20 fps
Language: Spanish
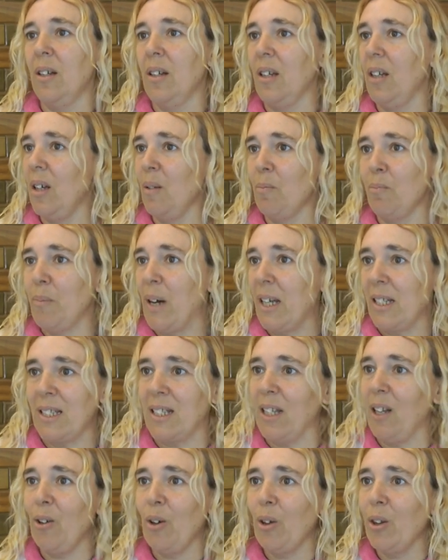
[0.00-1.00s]
eh,
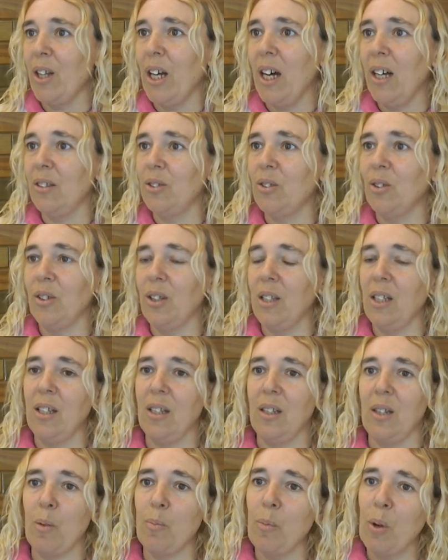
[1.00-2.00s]
pasé los datos
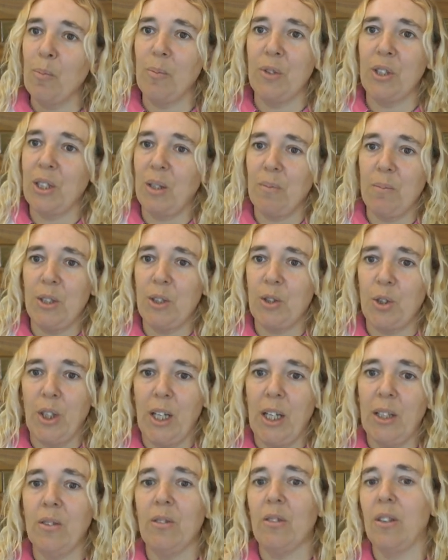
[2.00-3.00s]
y después me llaman
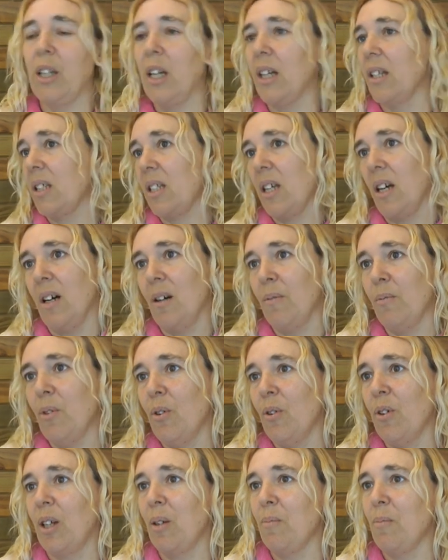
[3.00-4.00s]
llorando, gracias a
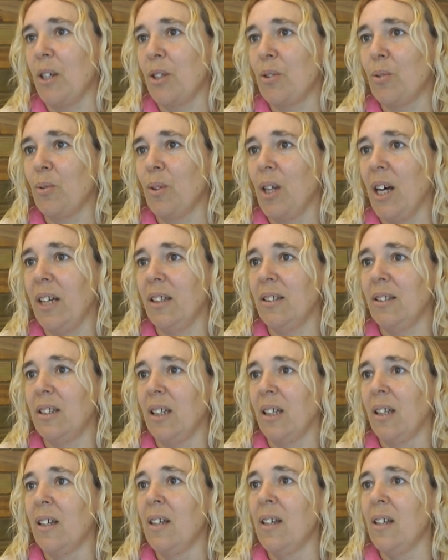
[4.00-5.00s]
vos que me
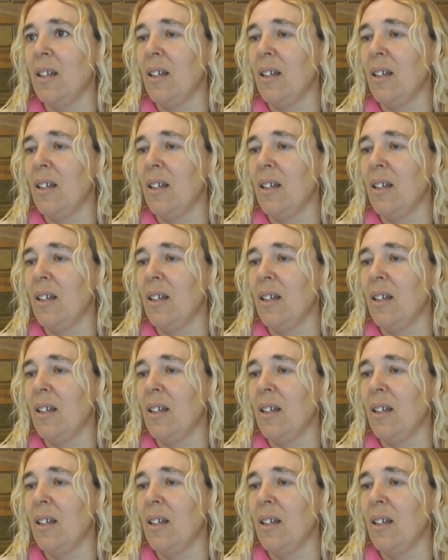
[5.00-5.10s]
ayudaste.